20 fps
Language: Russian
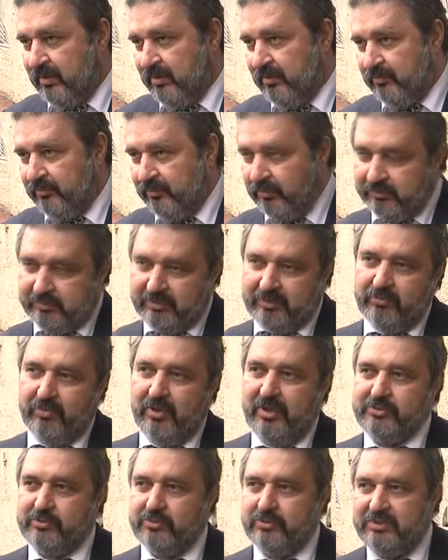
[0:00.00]
Вот
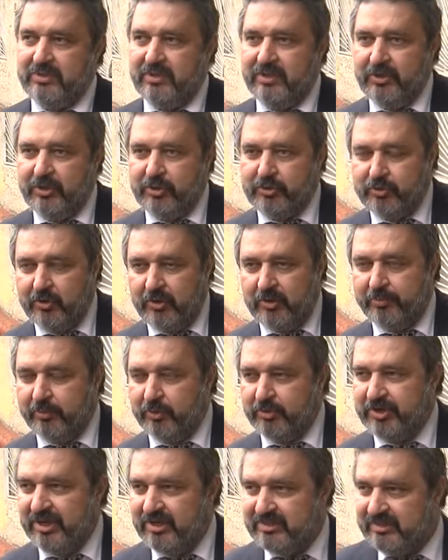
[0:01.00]
его осудили еще и
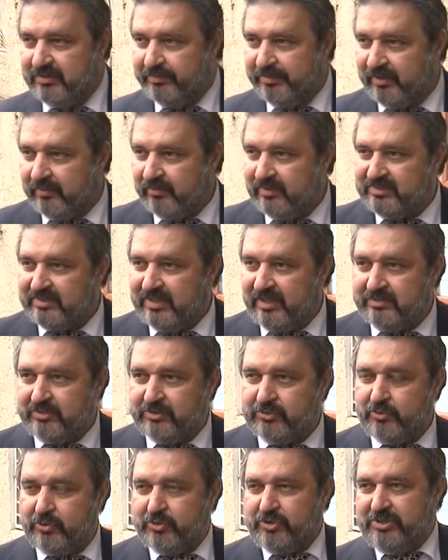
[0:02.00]
по части 1 статьи
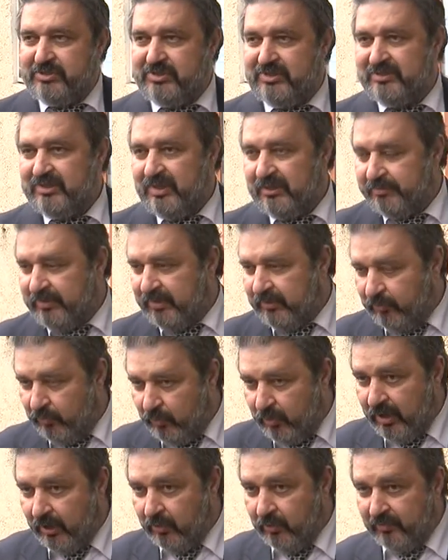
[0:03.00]
161
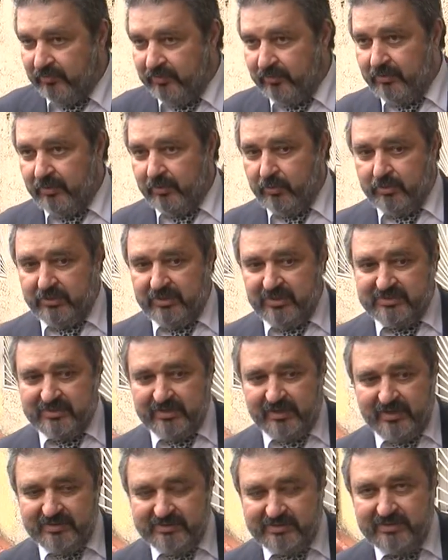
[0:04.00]
Уголовного
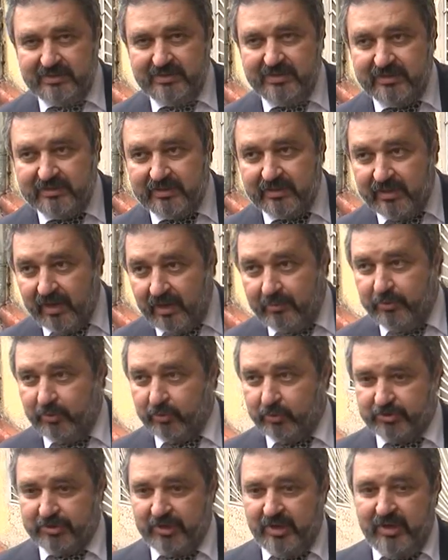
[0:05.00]
кодекса России. Это
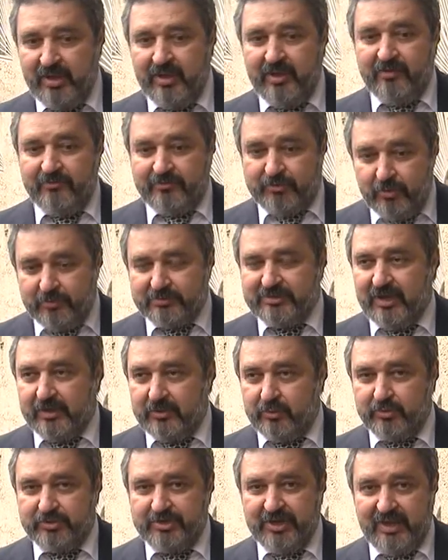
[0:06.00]
грабеж. В чем
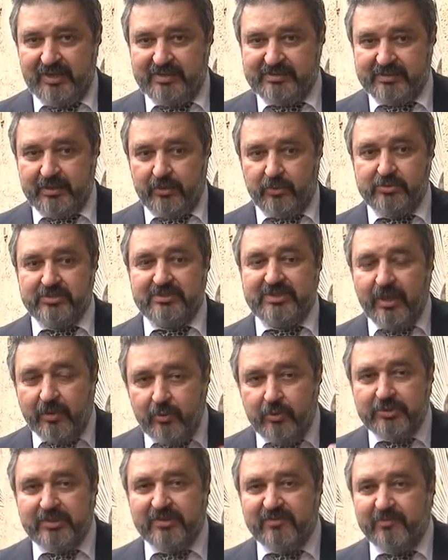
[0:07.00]
заключается? Он
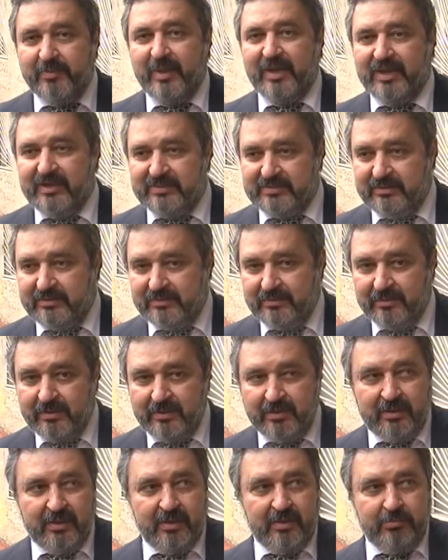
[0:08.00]
заходит в магазин,
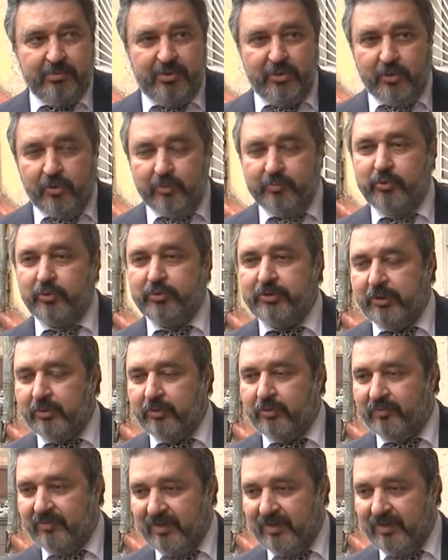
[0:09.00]
берет бутылку